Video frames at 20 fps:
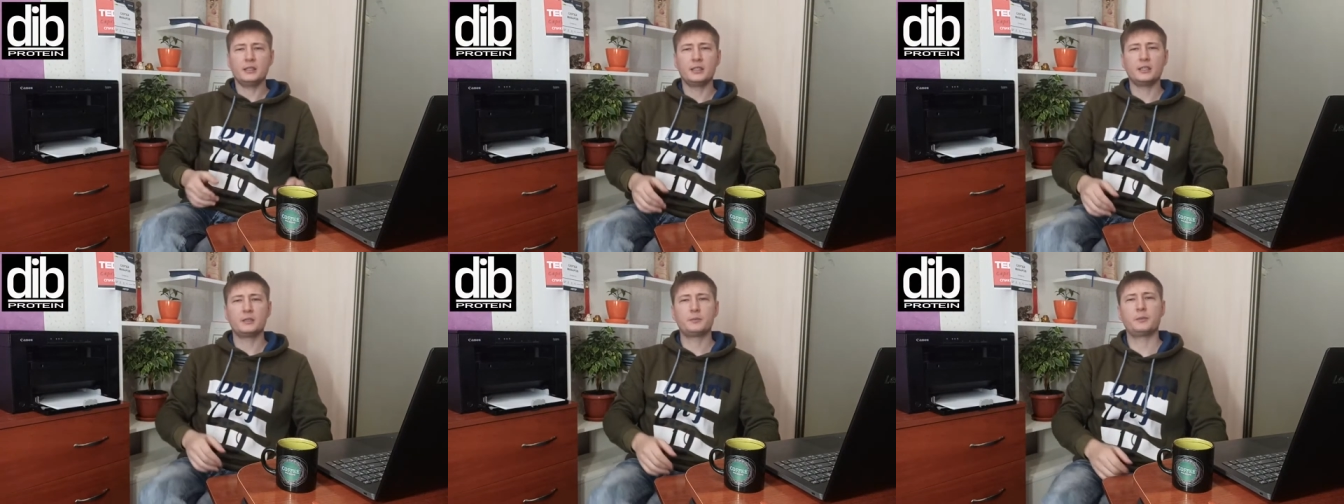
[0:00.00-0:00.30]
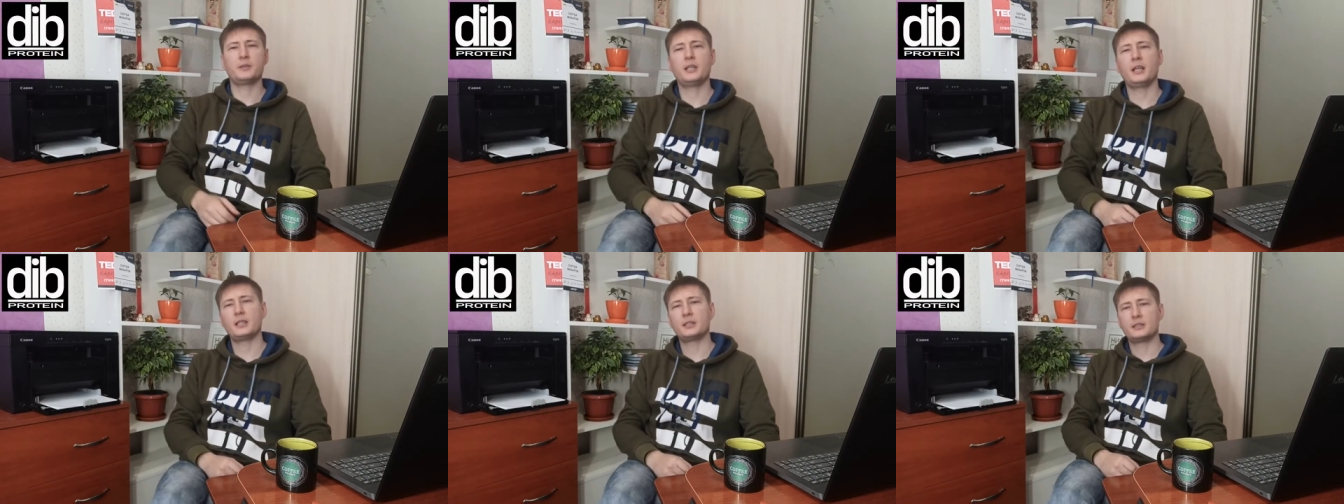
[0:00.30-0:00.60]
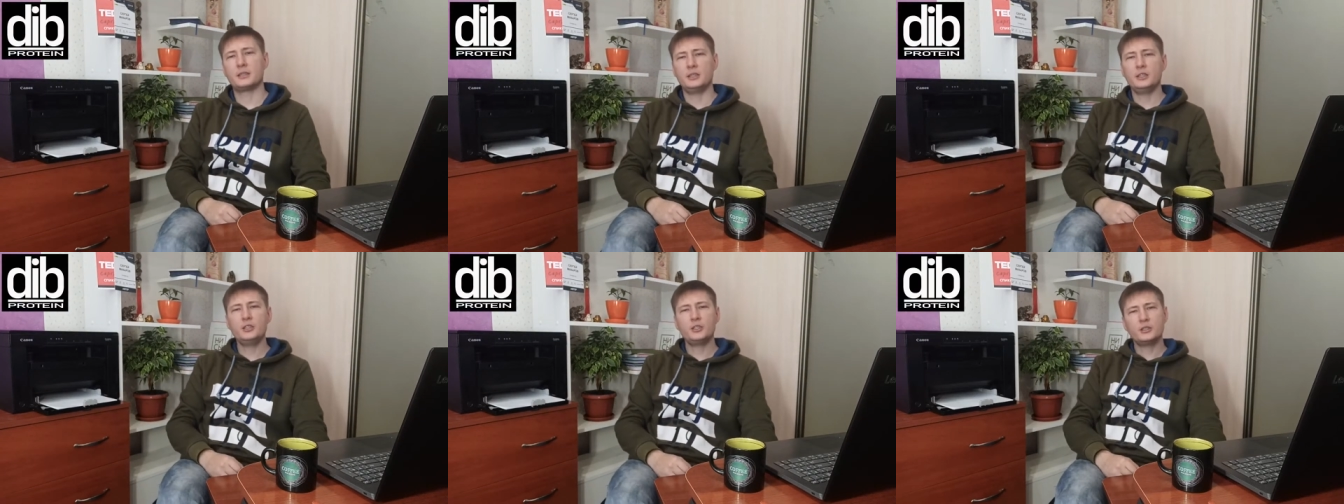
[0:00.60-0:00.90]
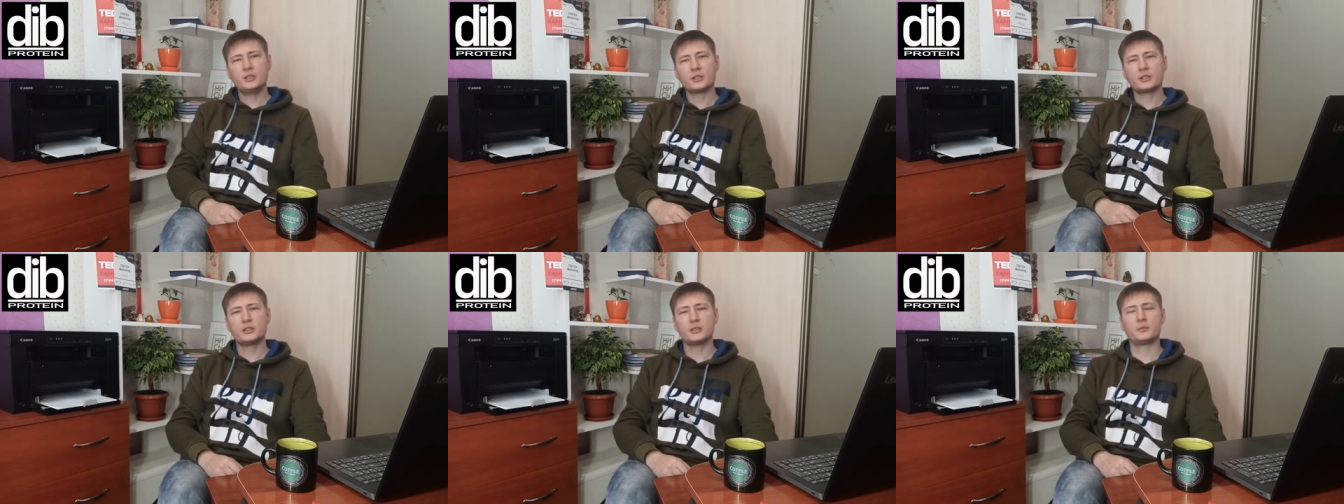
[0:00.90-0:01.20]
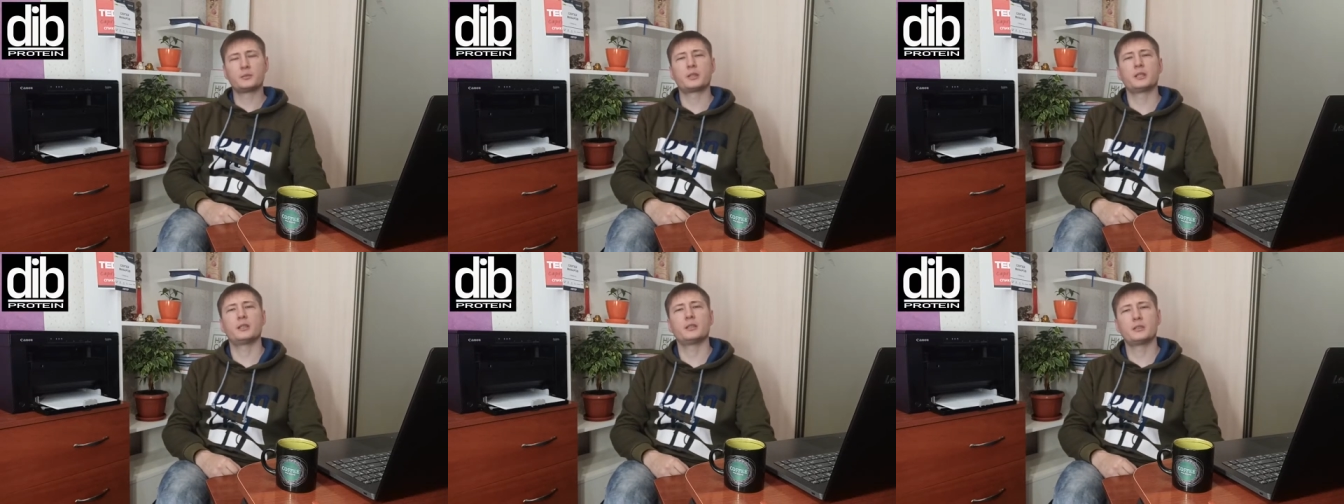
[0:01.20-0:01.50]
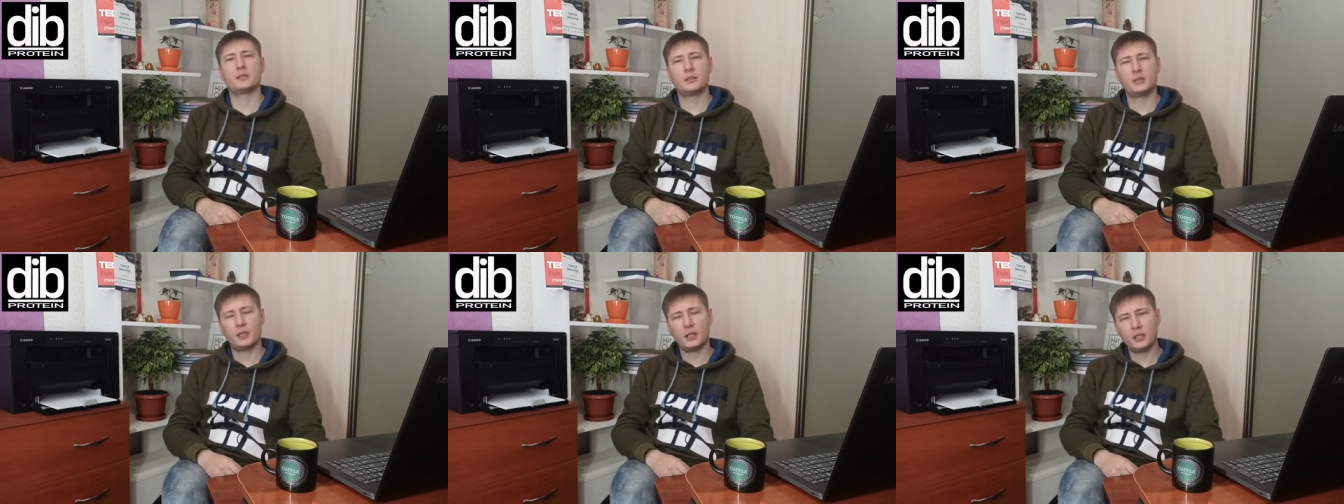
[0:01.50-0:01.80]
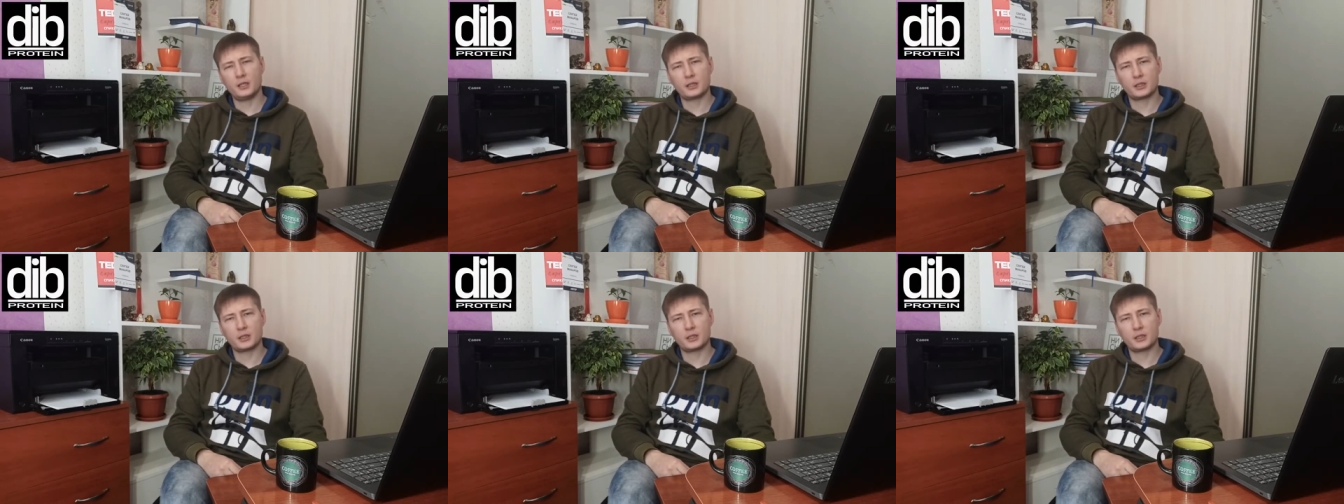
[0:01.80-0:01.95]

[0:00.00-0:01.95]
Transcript: есть понятие личностный бренд, да,